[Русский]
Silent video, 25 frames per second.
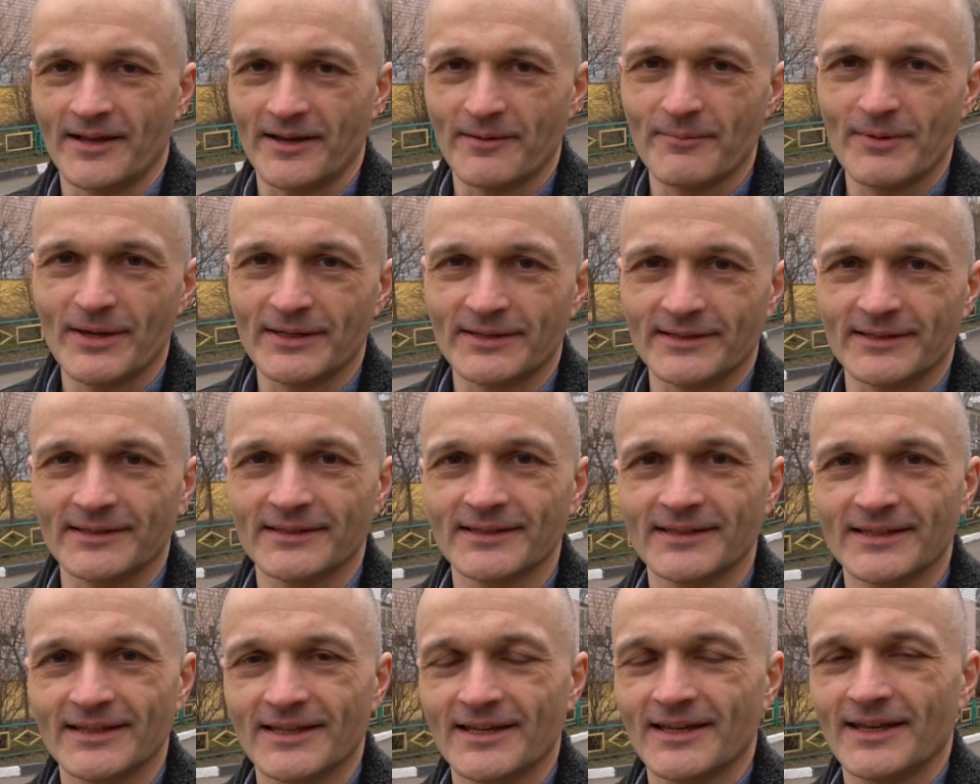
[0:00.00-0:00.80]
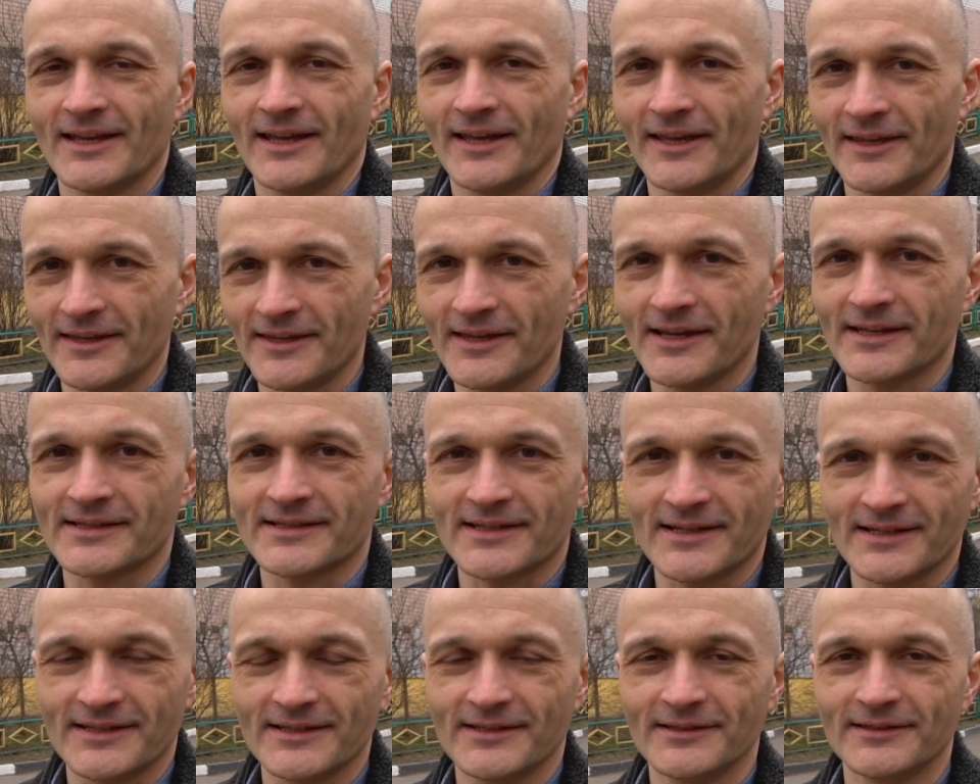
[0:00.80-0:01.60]
Ребята, я
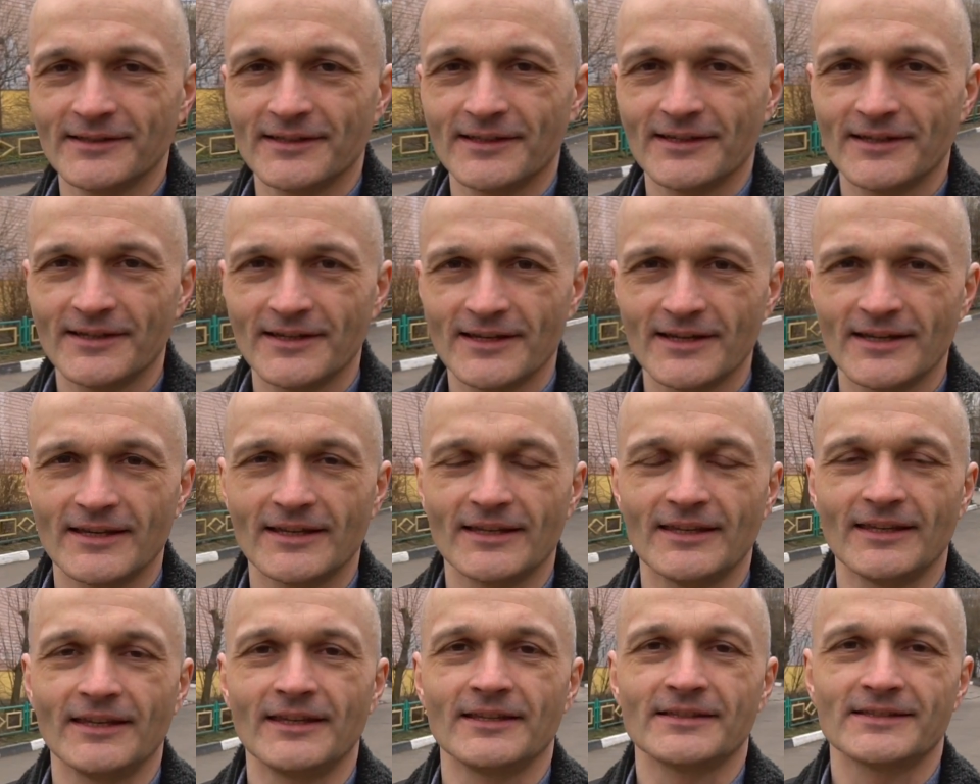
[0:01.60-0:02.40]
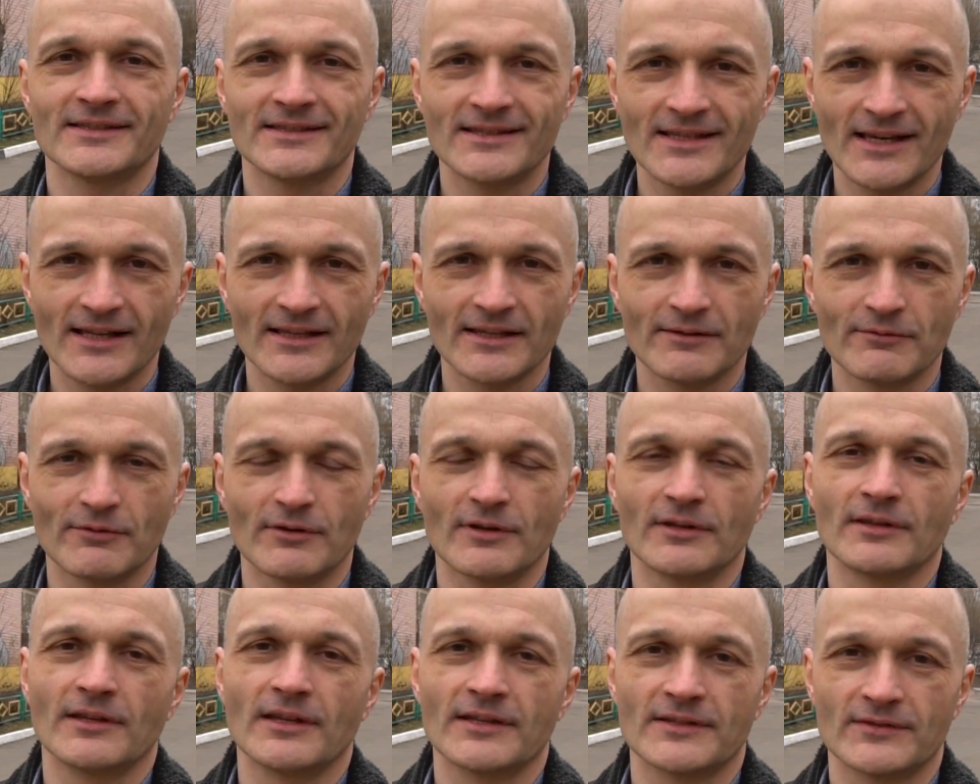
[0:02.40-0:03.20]
сходил на ЕГЭ и сдал
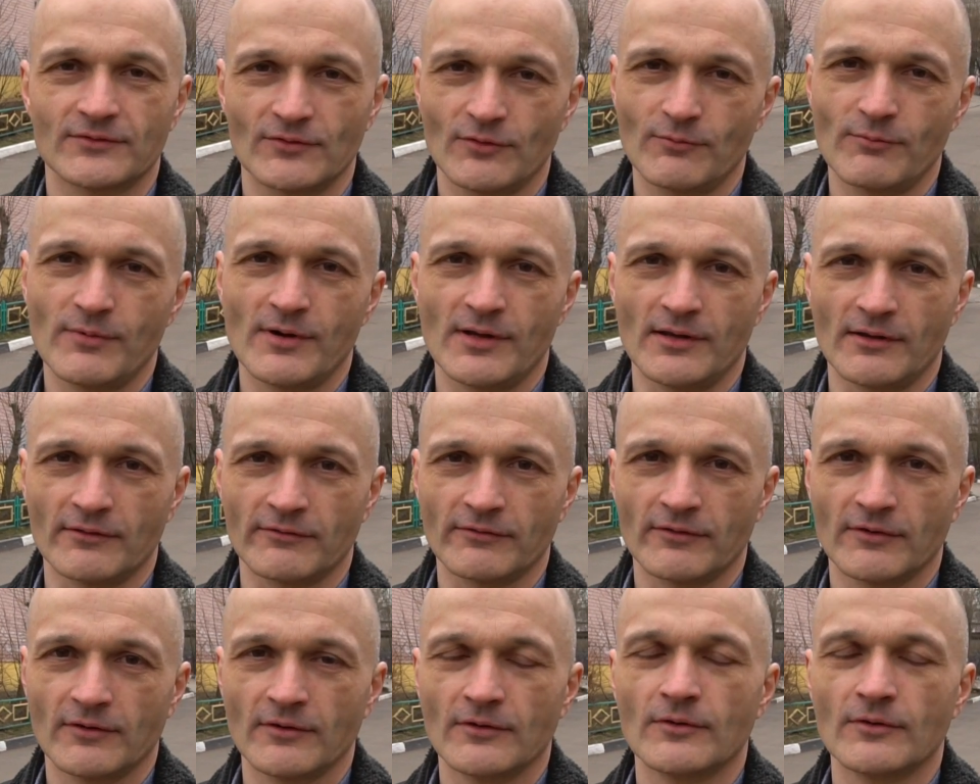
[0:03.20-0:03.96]
его на 100 баллов.